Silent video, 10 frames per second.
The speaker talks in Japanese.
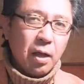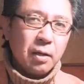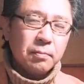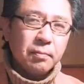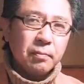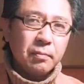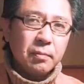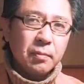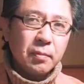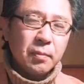は
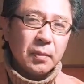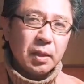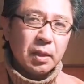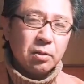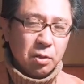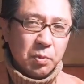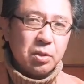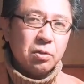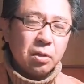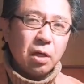住
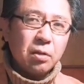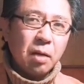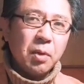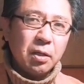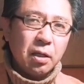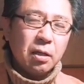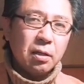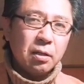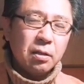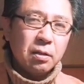み続けるために